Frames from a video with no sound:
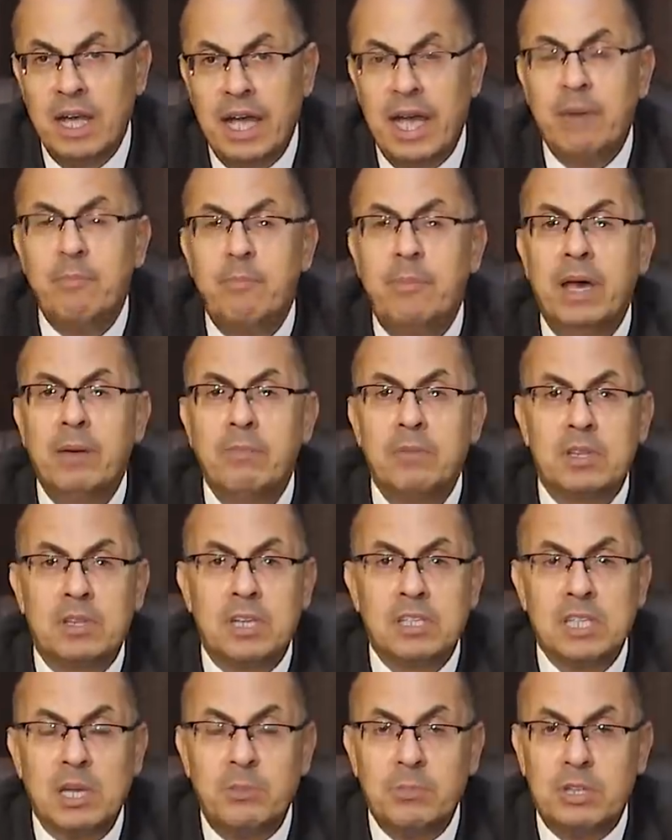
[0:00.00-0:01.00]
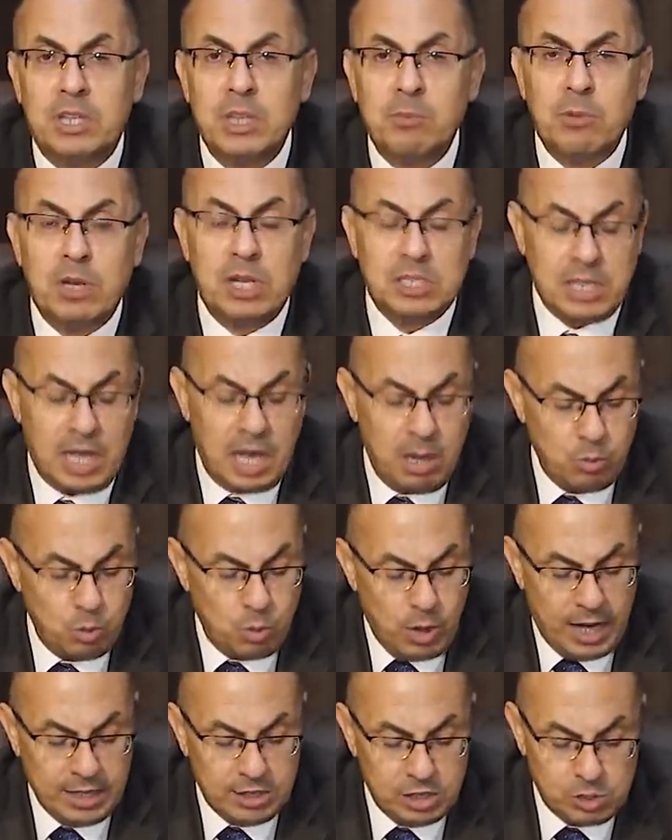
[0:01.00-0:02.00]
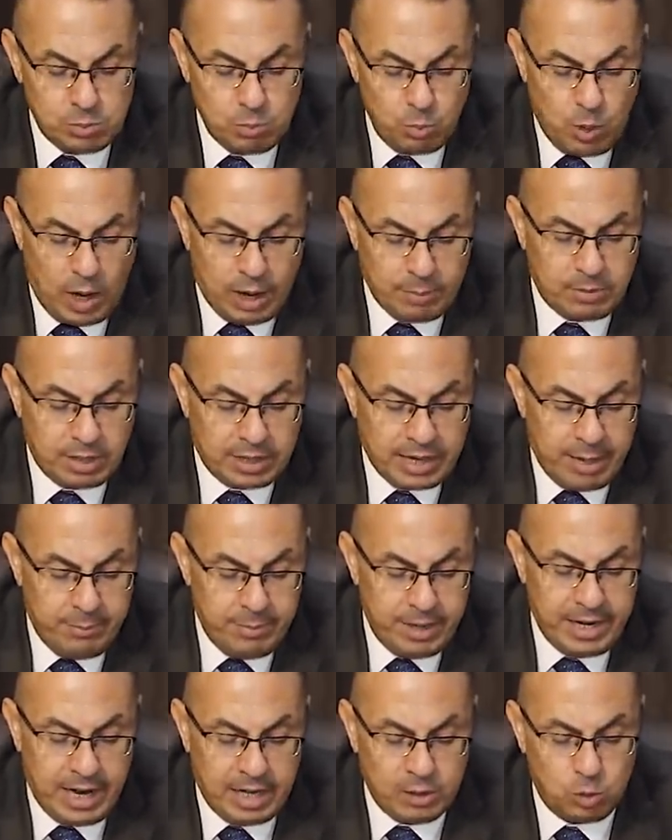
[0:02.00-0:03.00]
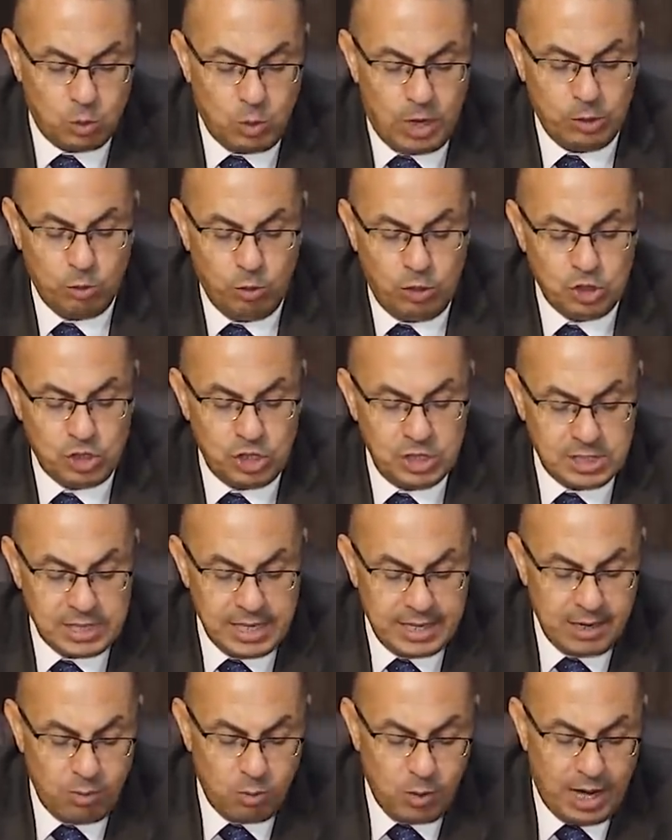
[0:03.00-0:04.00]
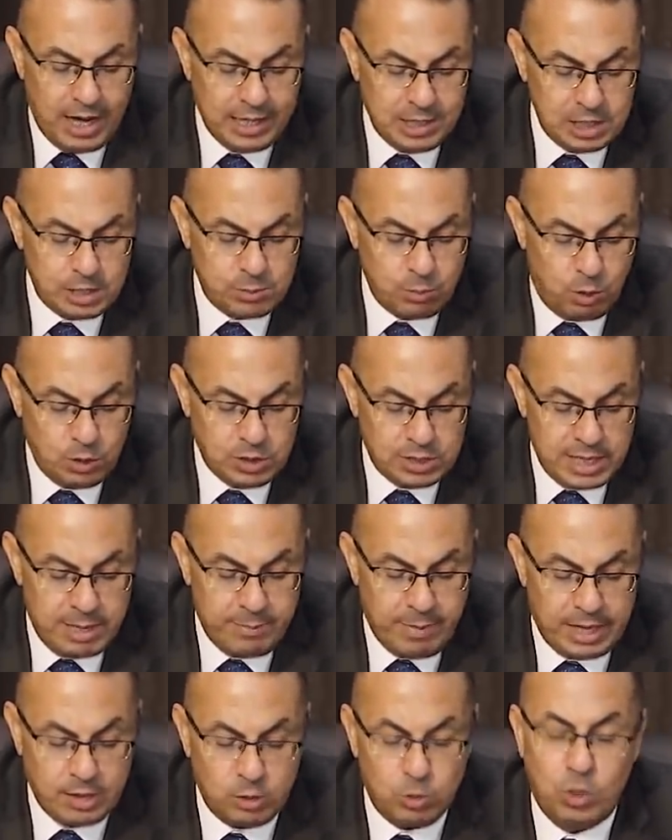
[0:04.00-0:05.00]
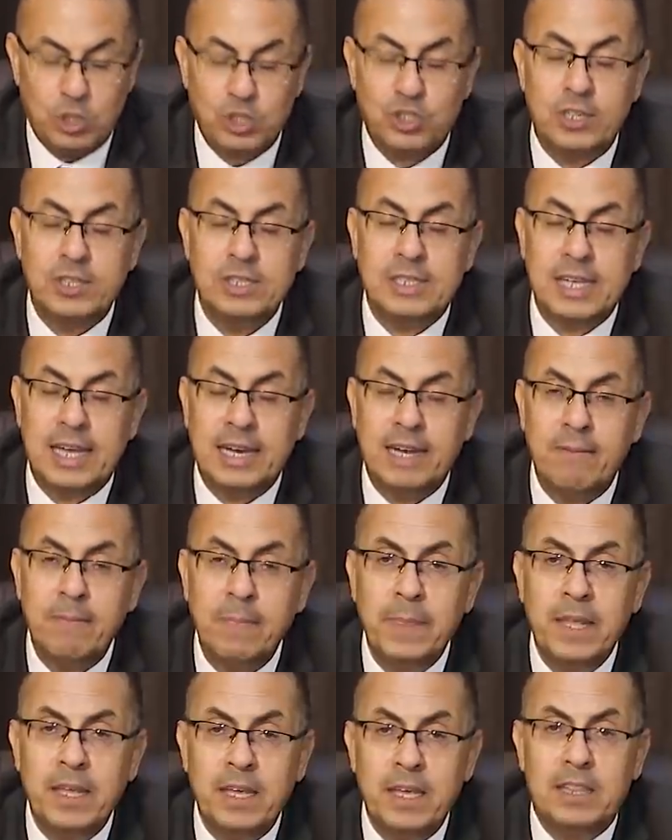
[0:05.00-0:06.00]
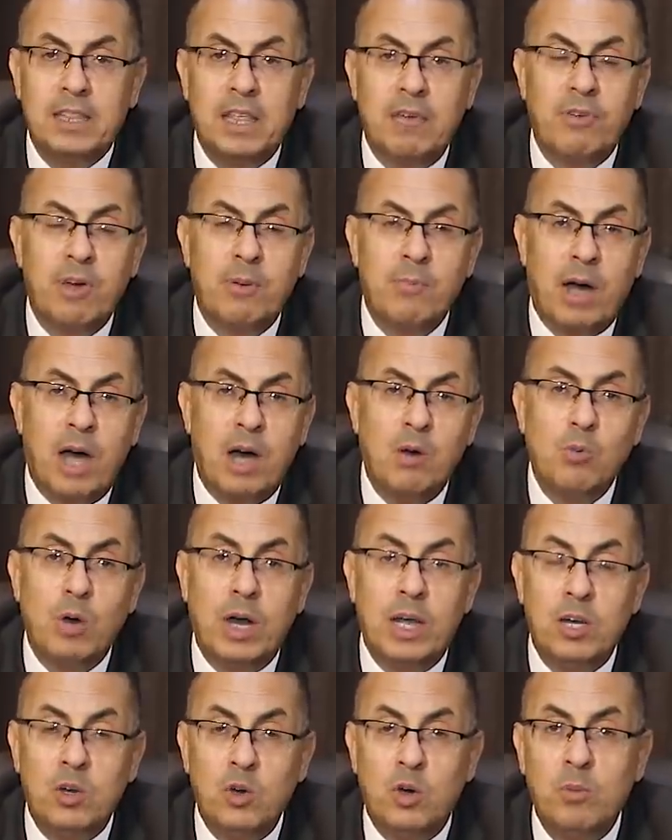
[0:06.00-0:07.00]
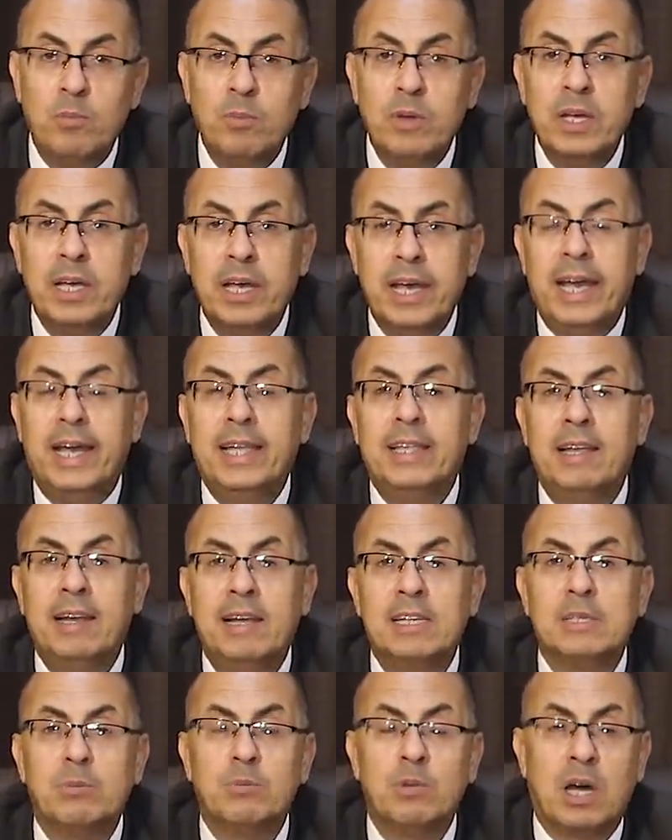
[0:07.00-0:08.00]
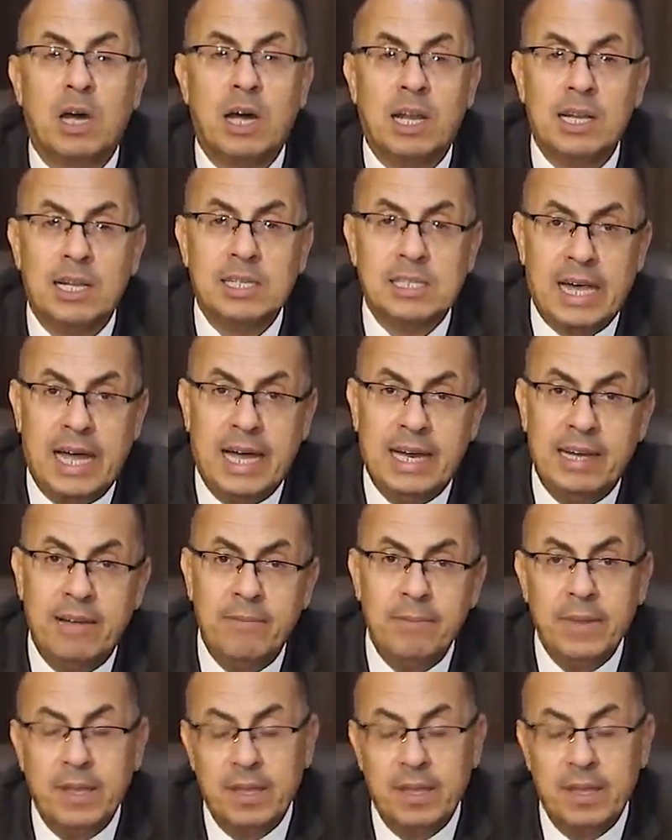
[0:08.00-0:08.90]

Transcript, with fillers: همام اتصل باثنين من اصحابه واحد اسمه عبد الرحمن عنده 21 سنه وواحد اسمه حسام عنده 20 سنه اتفق معاهم وقال لهم احنا لازم نخلص على